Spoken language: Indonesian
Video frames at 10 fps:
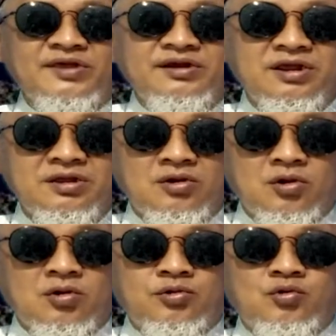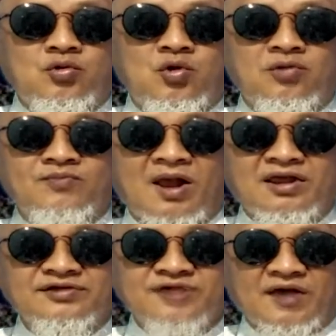ini dukun
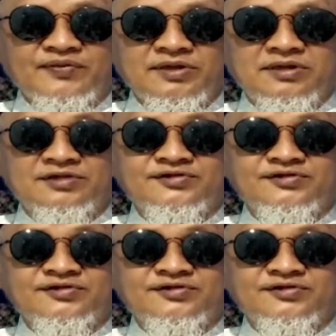paling sakti,